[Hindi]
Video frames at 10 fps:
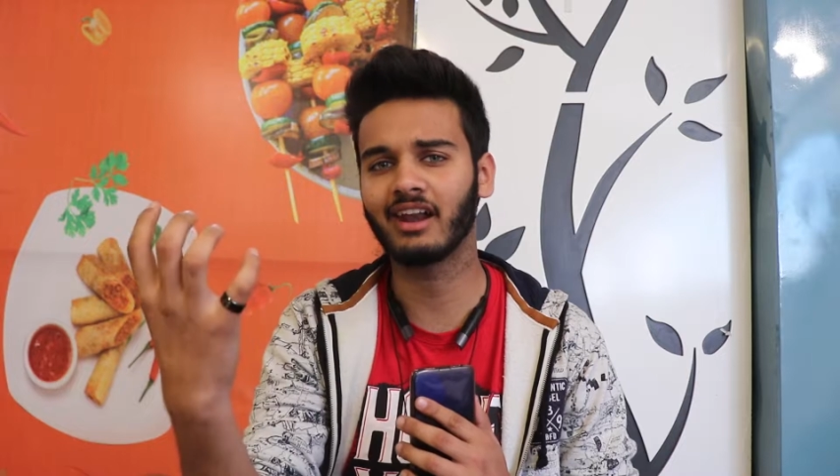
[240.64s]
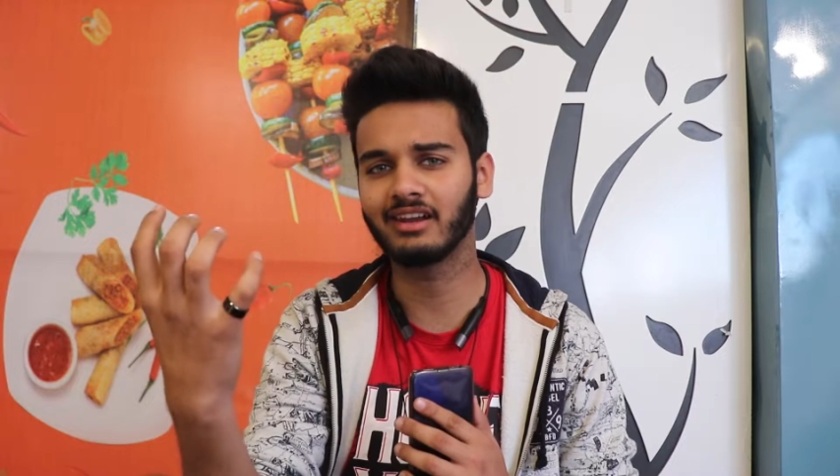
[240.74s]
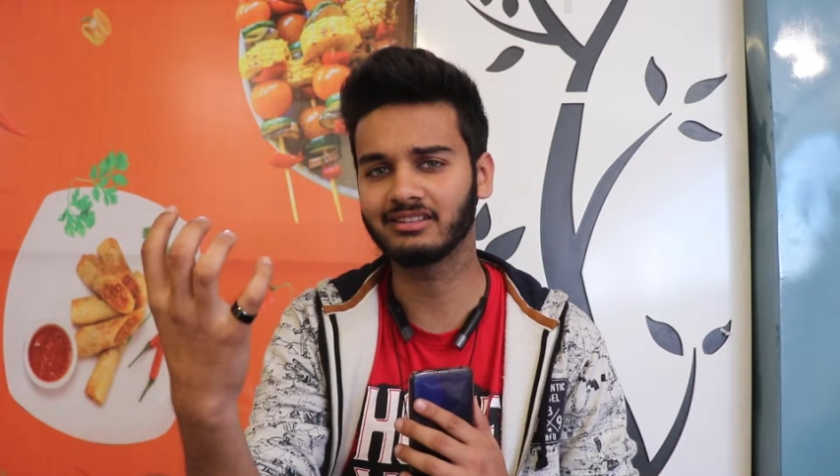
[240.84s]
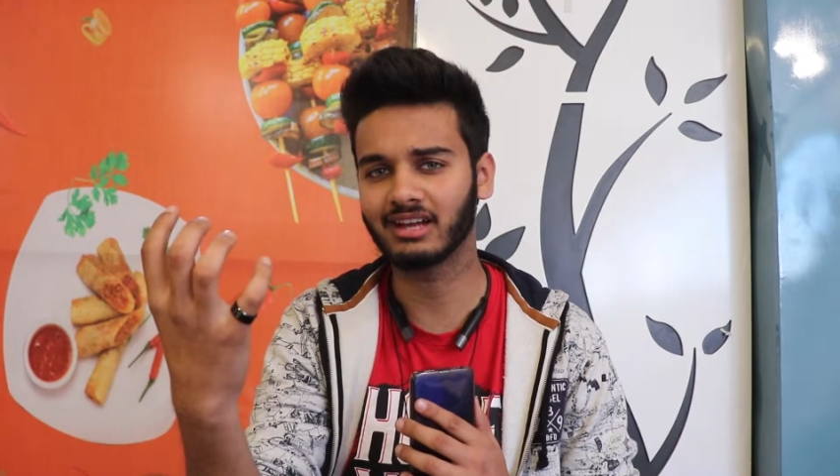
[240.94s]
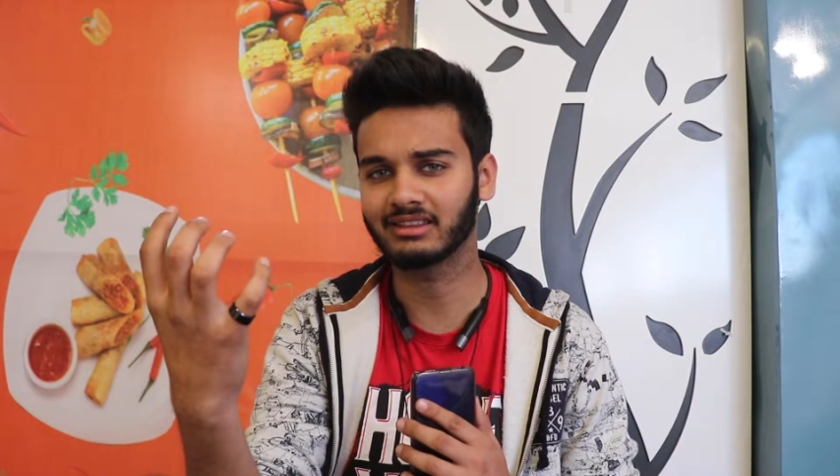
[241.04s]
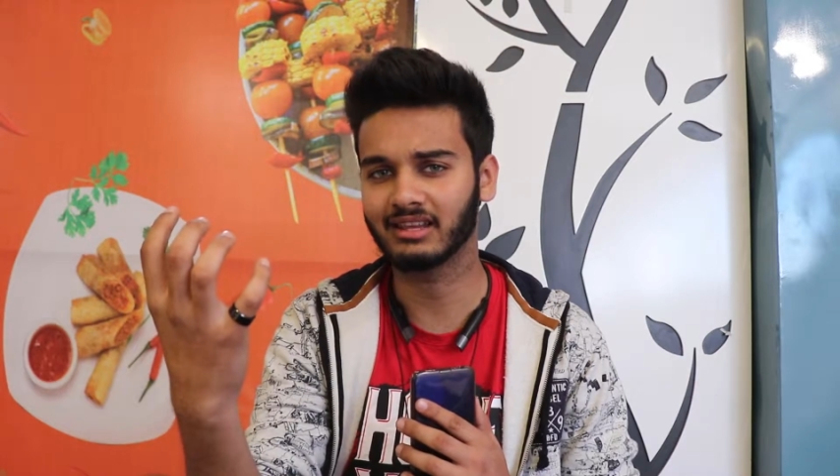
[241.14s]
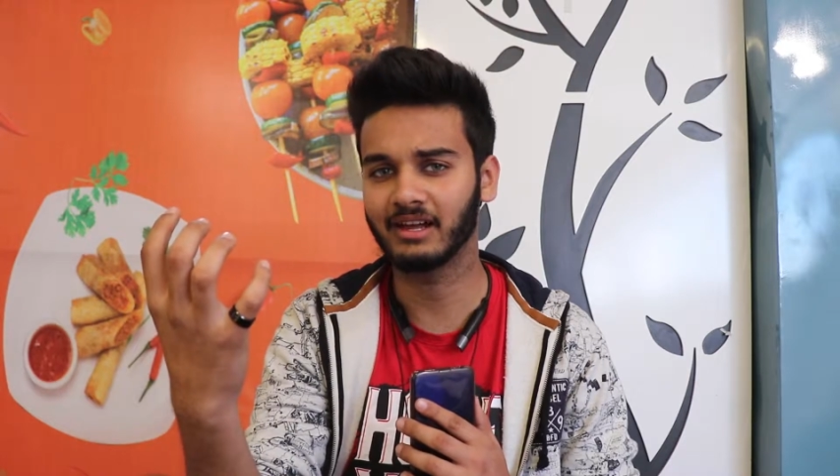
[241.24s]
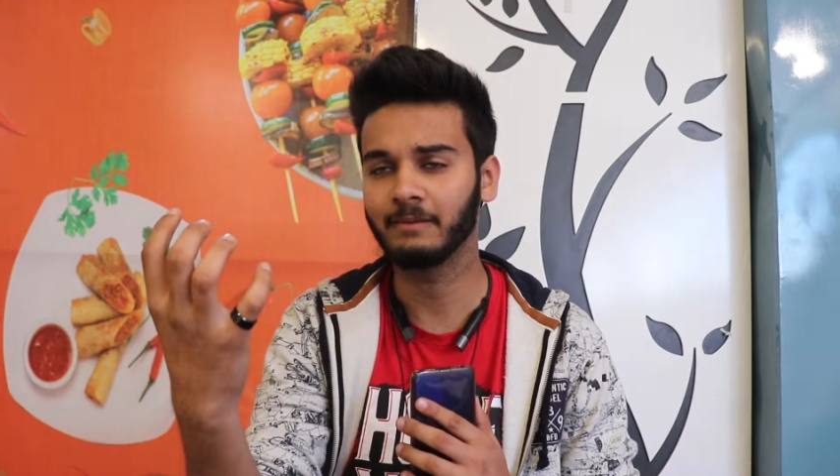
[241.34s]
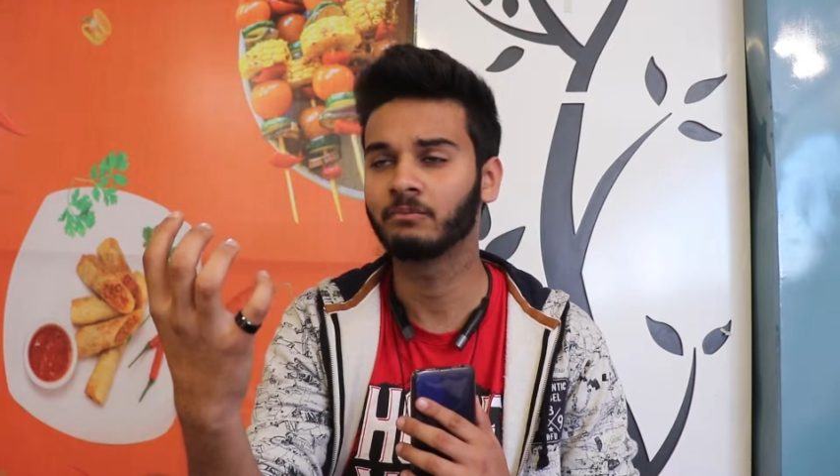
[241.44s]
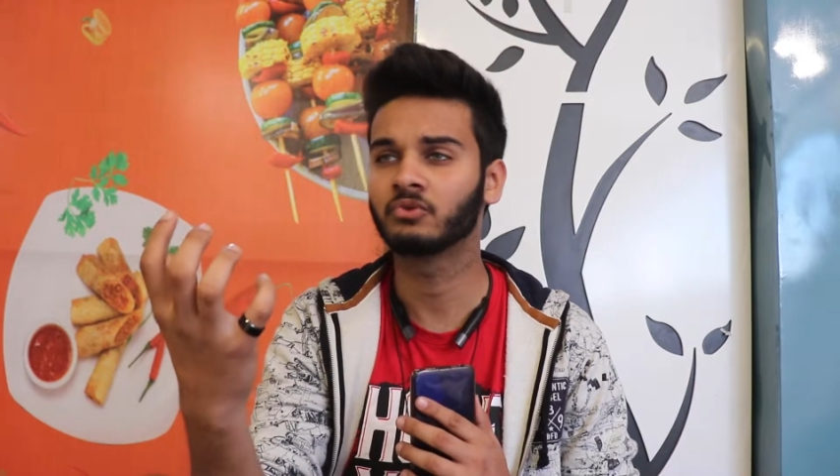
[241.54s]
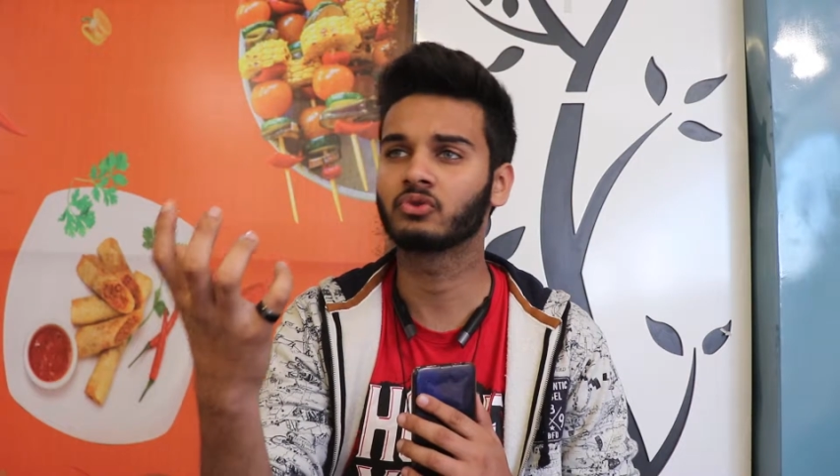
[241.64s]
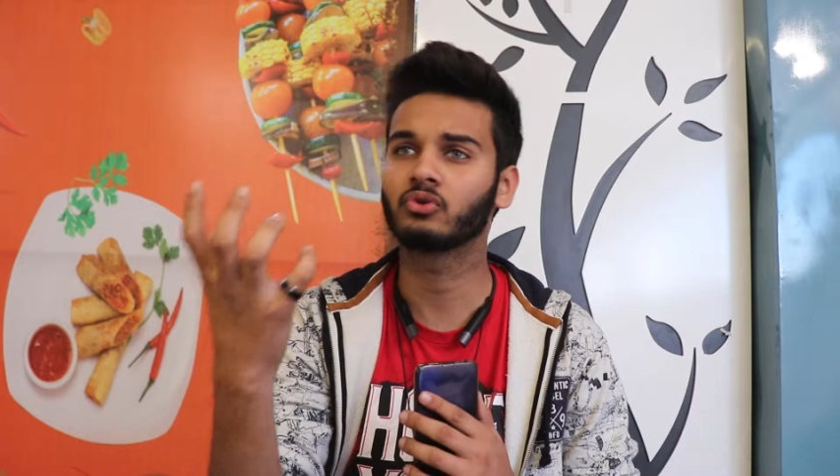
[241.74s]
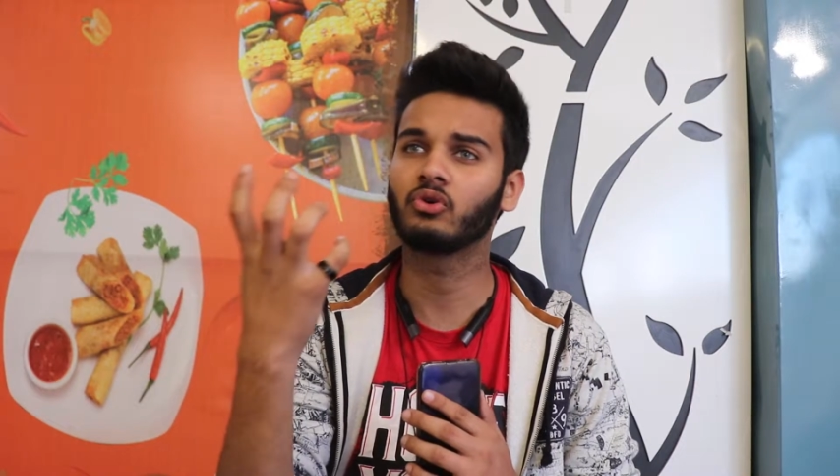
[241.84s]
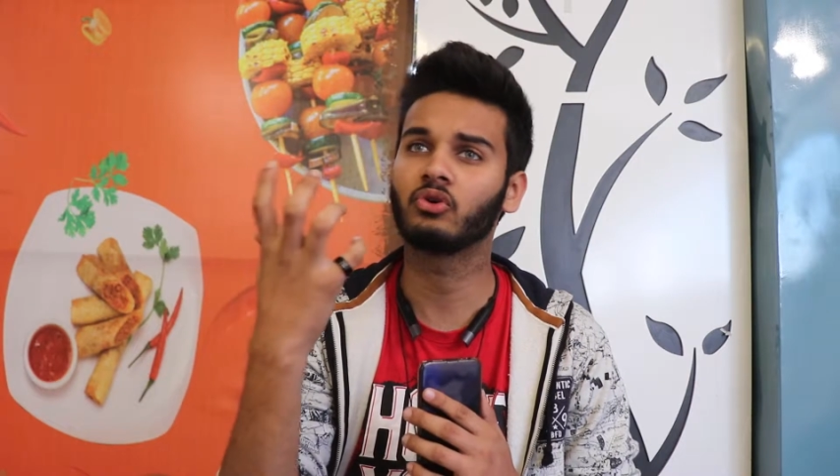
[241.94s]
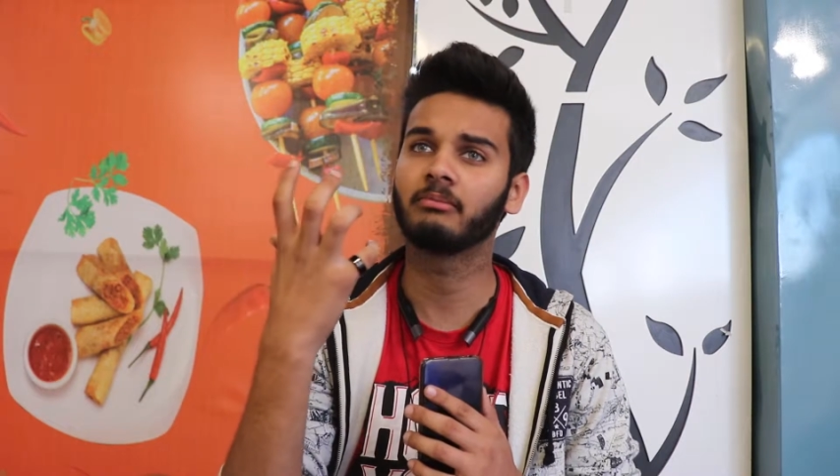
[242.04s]
नहीं चाहता है तो
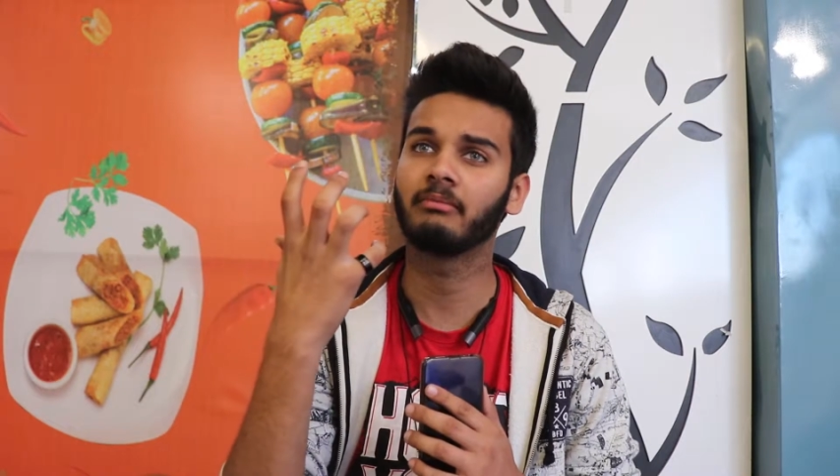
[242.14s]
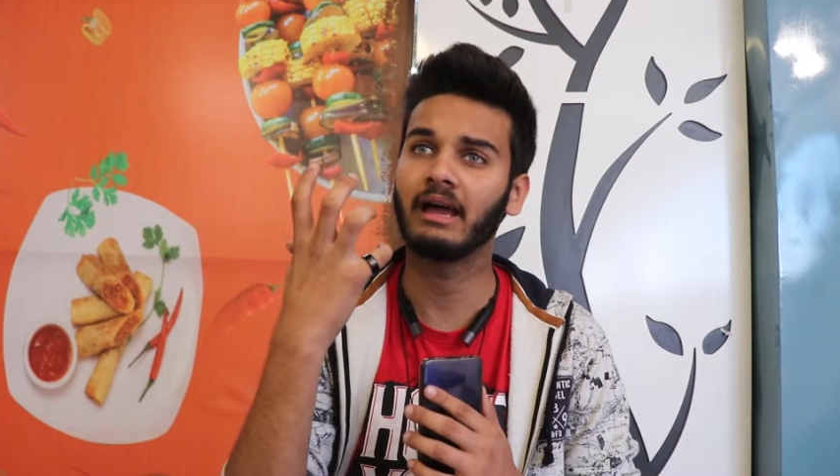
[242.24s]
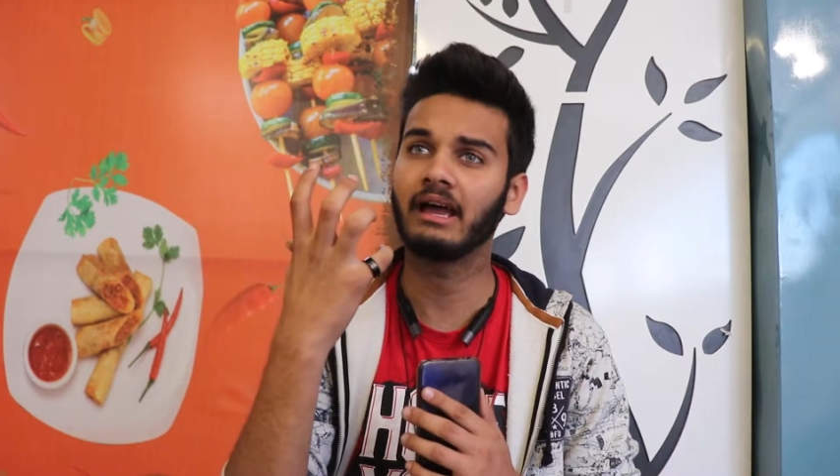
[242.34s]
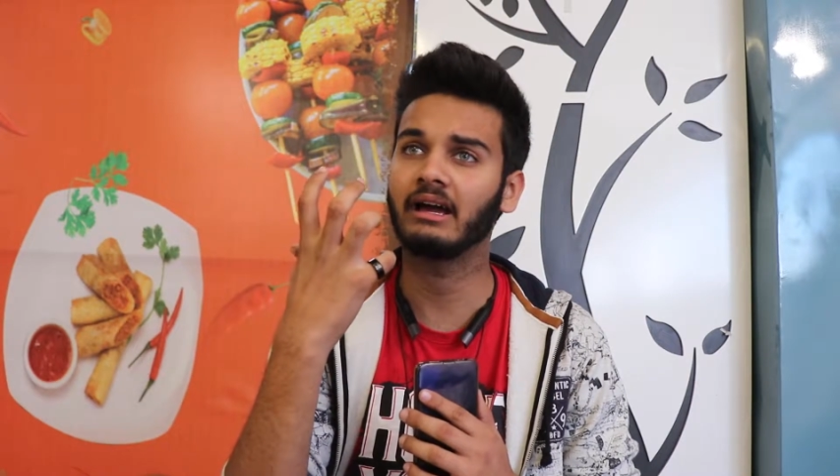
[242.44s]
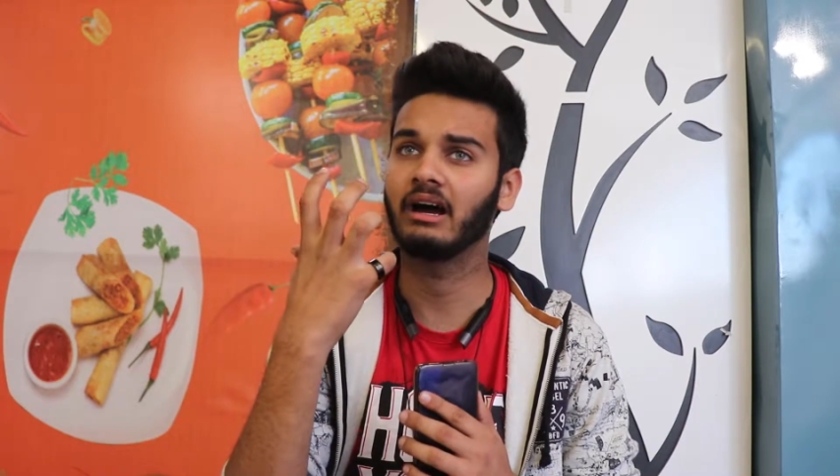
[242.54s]
मैं